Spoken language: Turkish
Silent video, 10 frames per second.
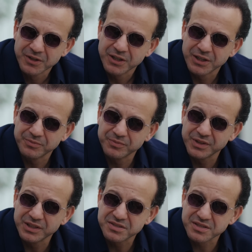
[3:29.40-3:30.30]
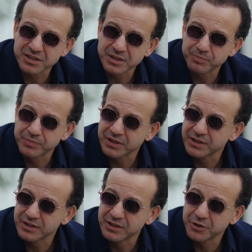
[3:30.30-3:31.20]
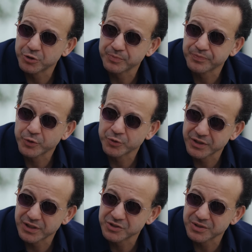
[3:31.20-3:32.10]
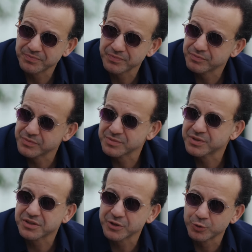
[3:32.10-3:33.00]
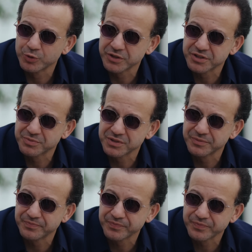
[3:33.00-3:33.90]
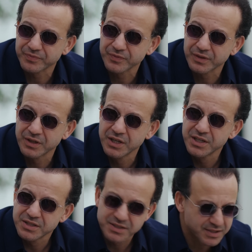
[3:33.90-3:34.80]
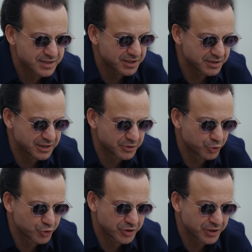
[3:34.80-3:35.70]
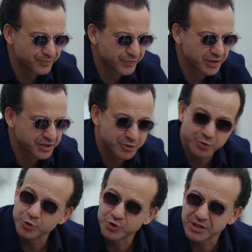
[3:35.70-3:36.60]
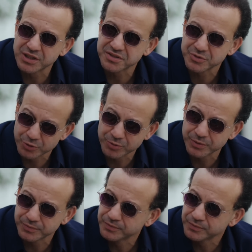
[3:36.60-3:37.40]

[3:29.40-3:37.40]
Hem yeni startuplarla ilgileniyorum. Onları alacağım. Bizim dataya uygularız hepsini. Siz tatilden dönünce de arayüzü güncellersin olur mu?